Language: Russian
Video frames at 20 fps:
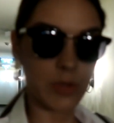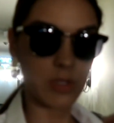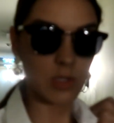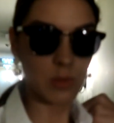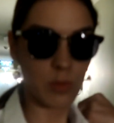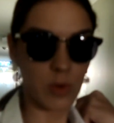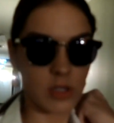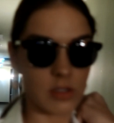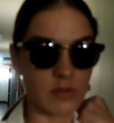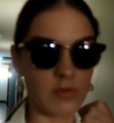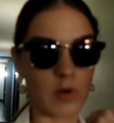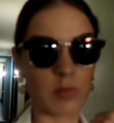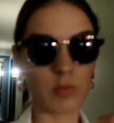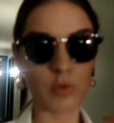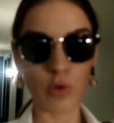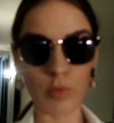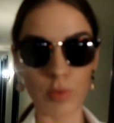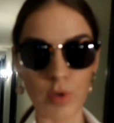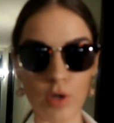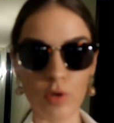поснимать
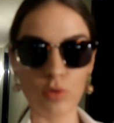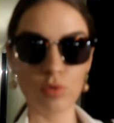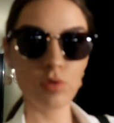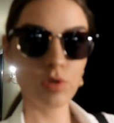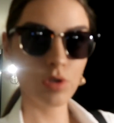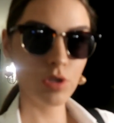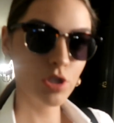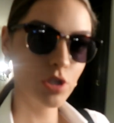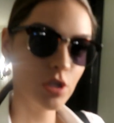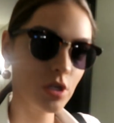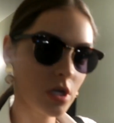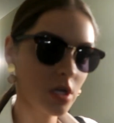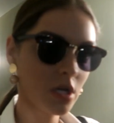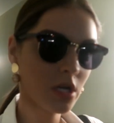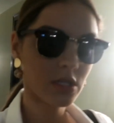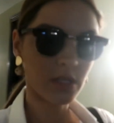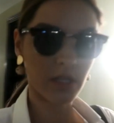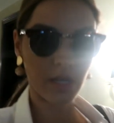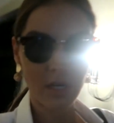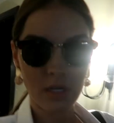вам доброе
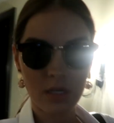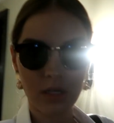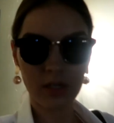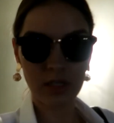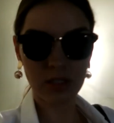утречко, так